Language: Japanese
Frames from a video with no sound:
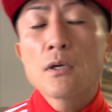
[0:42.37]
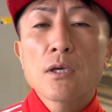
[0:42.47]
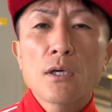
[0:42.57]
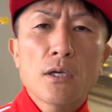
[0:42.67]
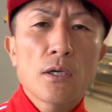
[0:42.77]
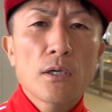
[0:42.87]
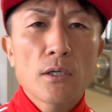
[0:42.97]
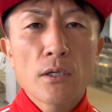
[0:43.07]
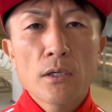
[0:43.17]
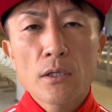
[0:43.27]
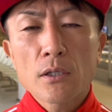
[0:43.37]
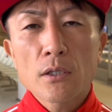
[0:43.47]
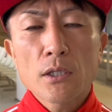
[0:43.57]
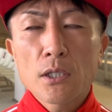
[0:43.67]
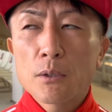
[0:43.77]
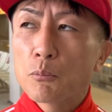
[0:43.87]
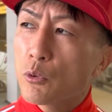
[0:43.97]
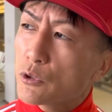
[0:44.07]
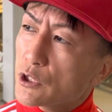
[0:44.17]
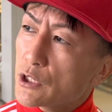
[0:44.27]
えー、
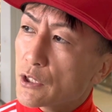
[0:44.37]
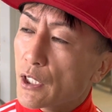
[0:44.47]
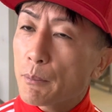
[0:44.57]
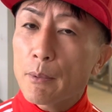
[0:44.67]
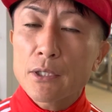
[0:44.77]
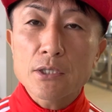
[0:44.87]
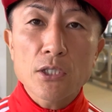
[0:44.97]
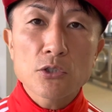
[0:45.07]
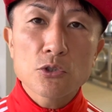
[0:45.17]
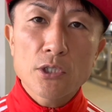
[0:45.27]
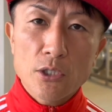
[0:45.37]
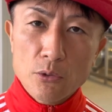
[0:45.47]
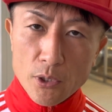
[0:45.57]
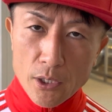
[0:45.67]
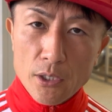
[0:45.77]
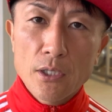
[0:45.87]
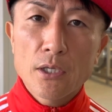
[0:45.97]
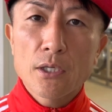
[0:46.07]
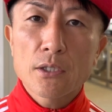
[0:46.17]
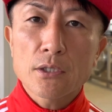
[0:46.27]
僕自身ね今まで30戦ぐらい、
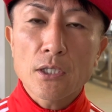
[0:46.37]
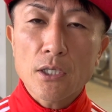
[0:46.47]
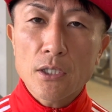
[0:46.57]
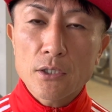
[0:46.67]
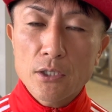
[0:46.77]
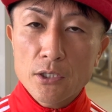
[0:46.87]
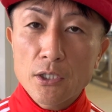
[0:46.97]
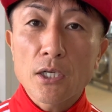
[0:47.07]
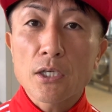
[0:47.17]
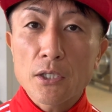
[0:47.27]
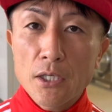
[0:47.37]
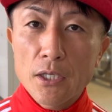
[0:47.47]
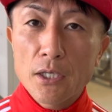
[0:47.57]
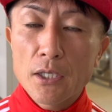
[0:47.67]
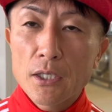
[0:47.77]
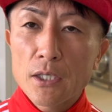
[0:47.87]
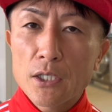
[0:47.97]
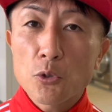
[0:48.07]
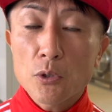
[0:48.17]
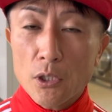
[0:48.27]
えー、戦ってきた中で
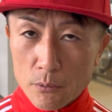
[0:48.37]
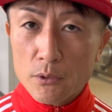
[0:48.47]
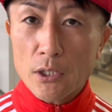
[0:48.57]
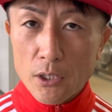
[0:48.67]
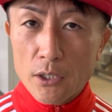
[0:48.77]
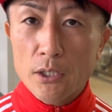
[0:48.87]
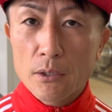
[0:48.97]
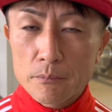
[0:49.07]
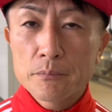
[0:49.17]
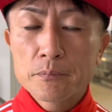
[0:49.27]
いろんな戦いで、うん、